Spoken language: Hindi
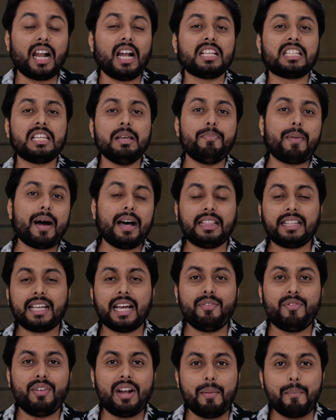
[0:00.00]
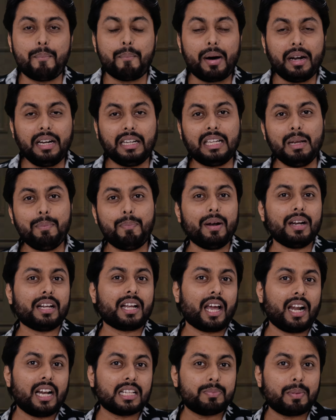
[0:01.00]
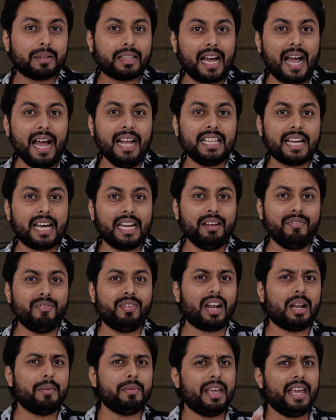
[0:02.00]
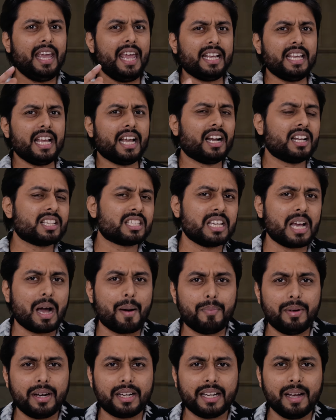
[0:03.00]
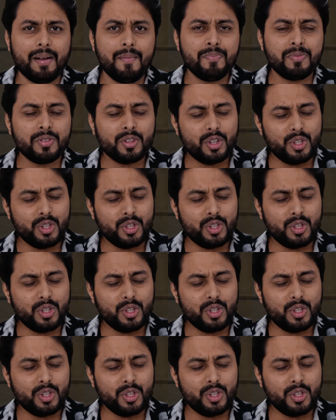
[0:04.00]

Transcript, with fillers: कलर्स की बात करें फिलहाल मल्टीपल कलर्स बताए जा रहे हैं फिलहाल अभी एक ही कलर्स की अपडेट है